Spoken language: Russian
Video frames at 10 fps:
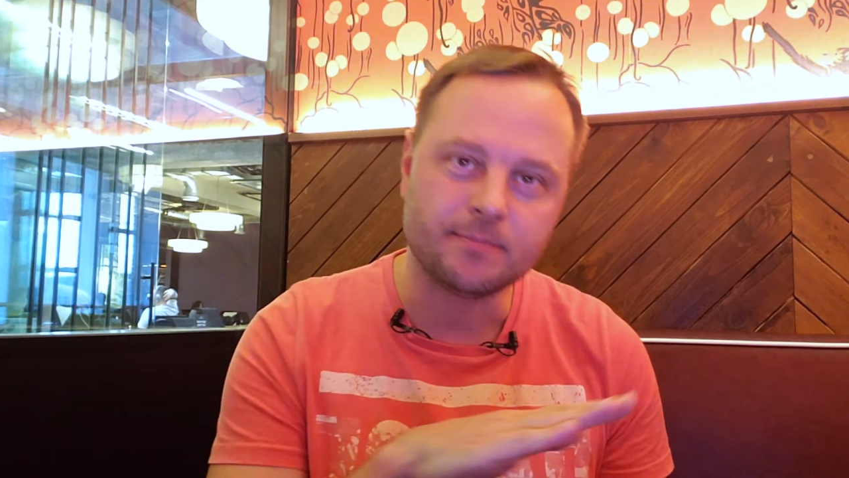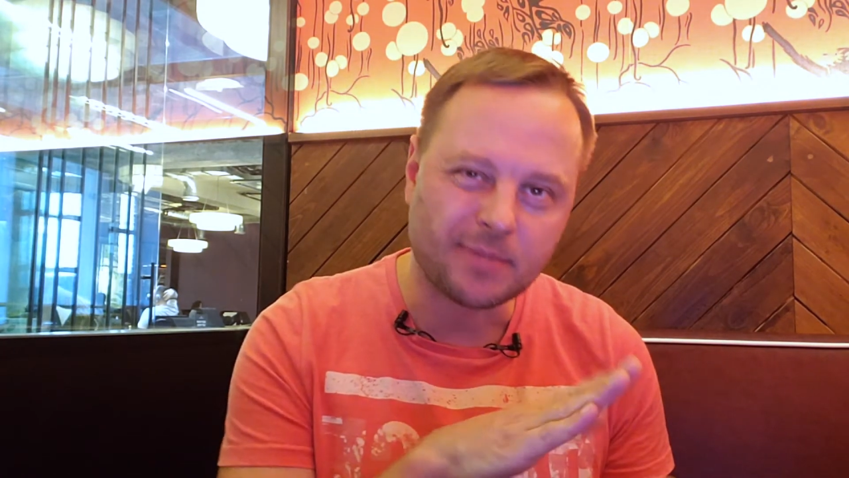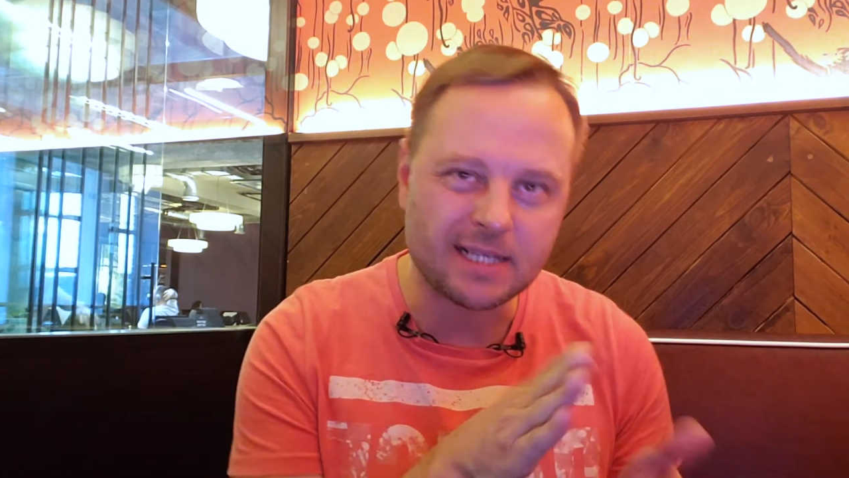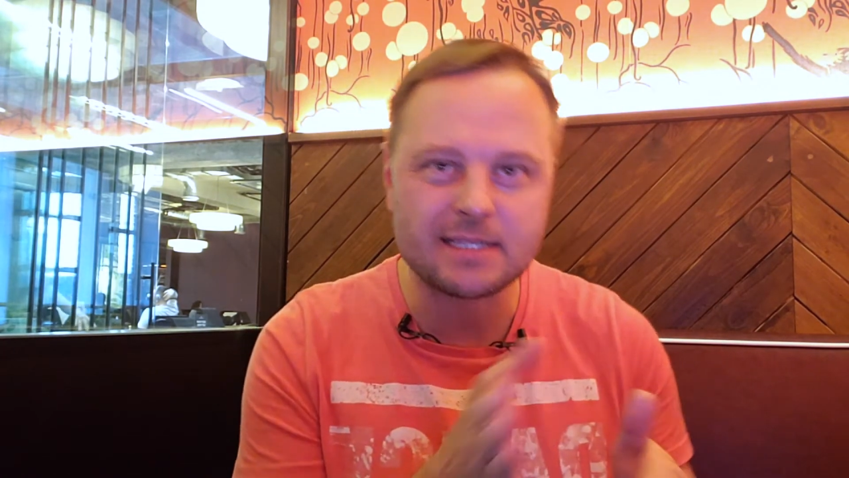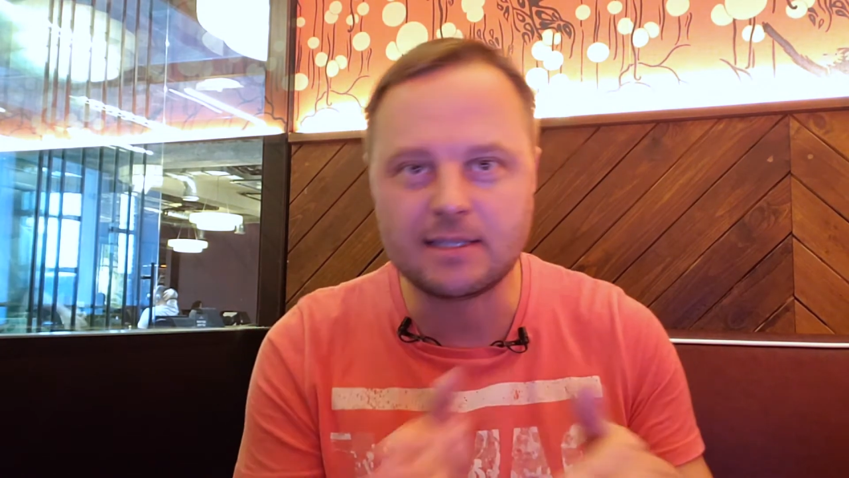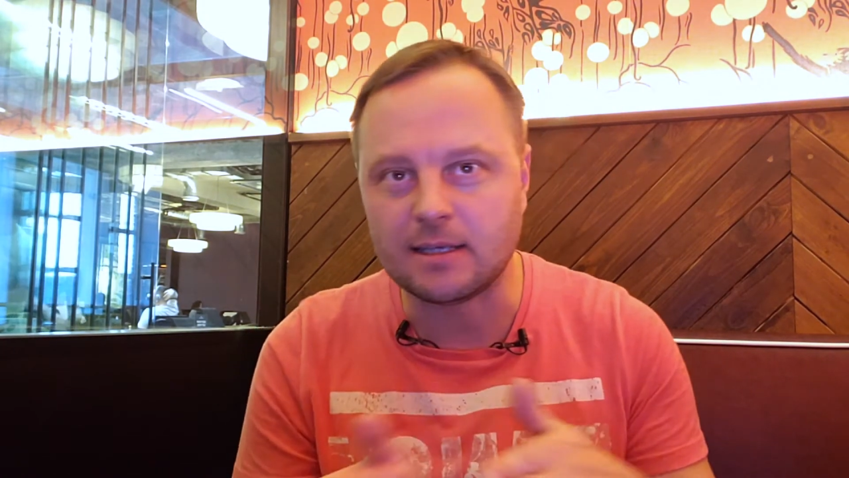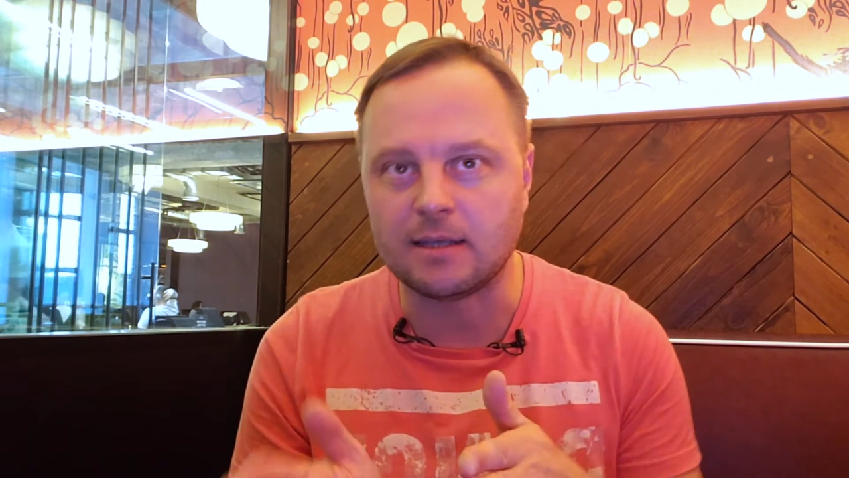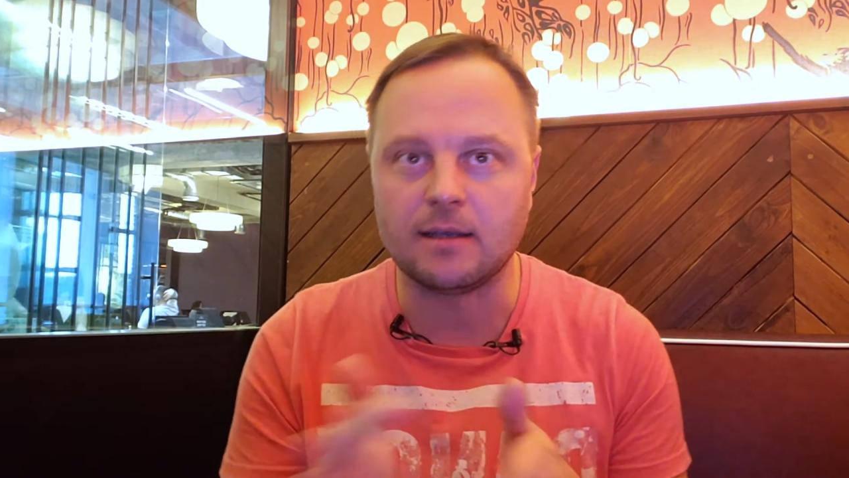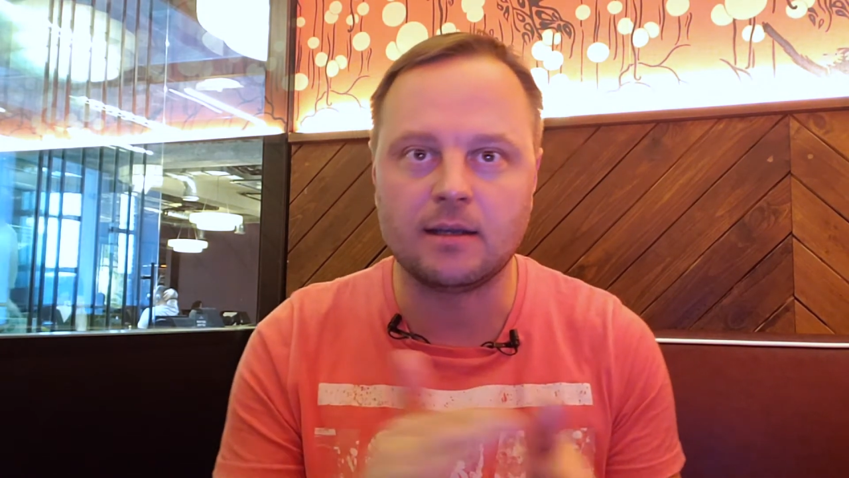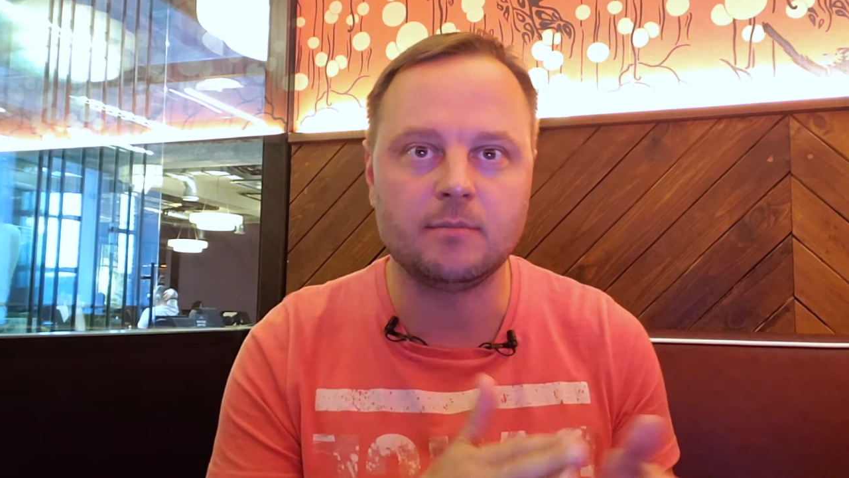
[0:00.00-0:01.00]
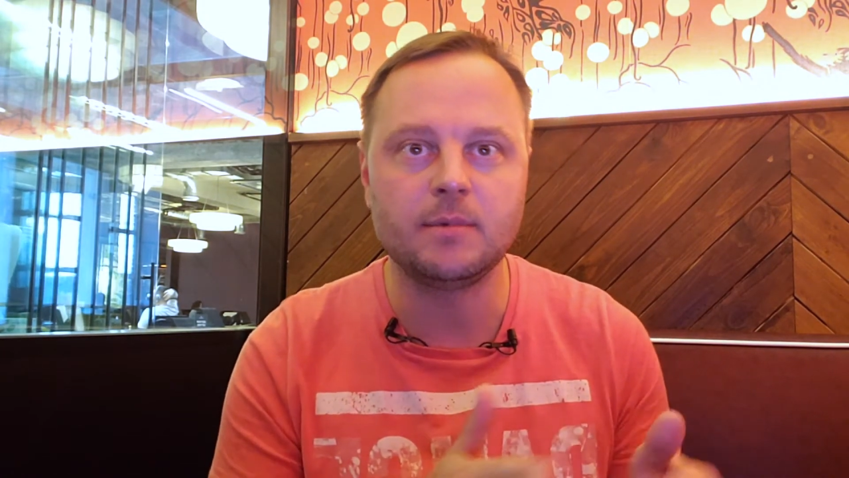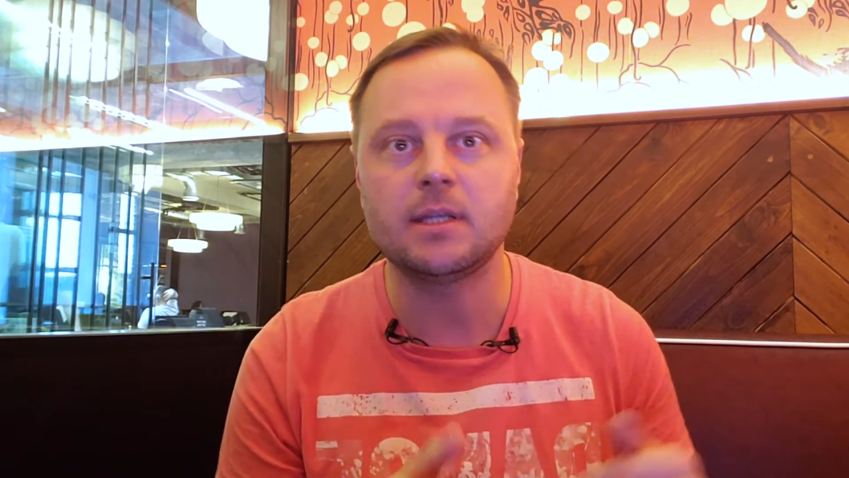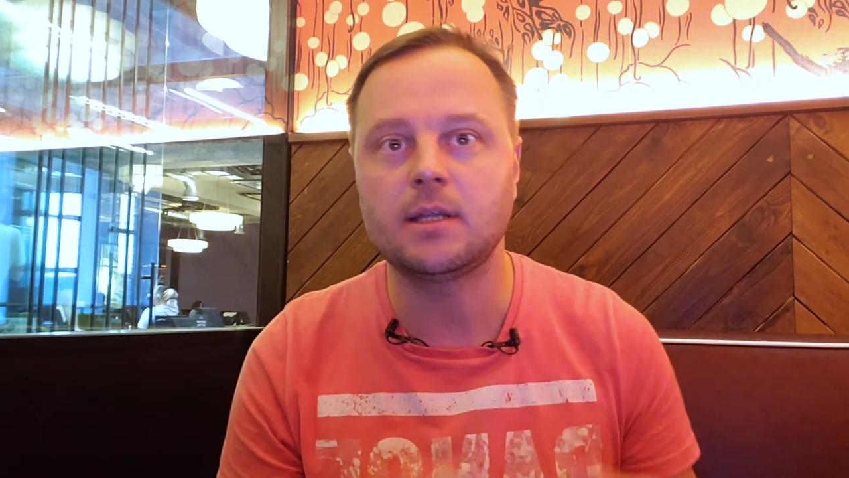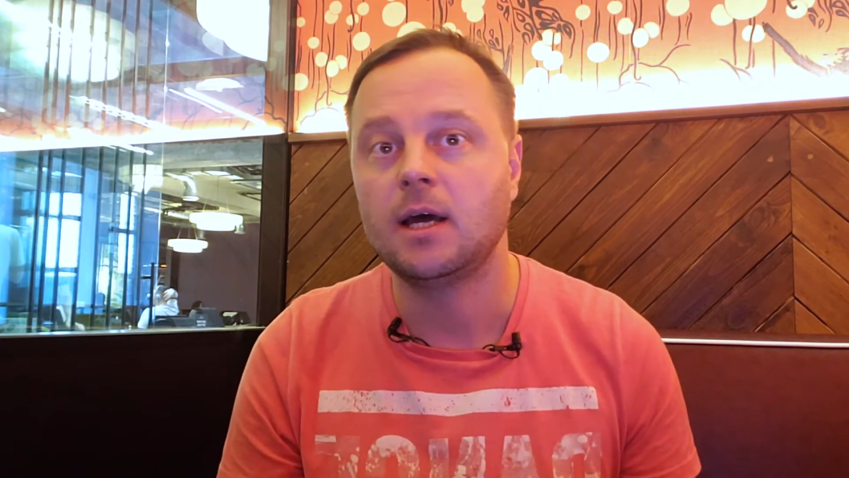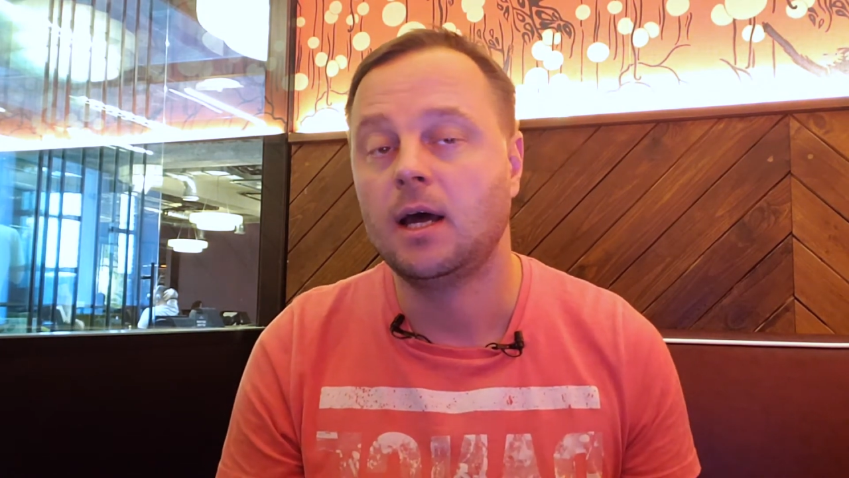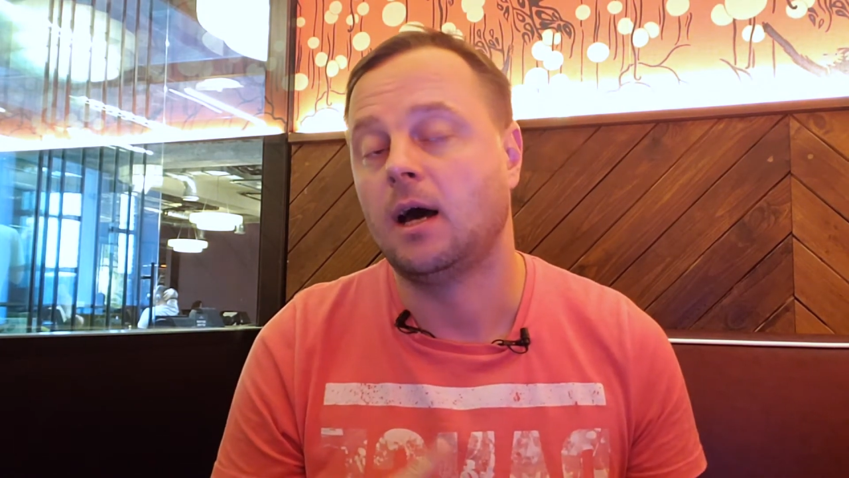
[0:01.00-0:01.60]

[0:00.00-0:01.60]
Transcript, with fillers: простые элементы,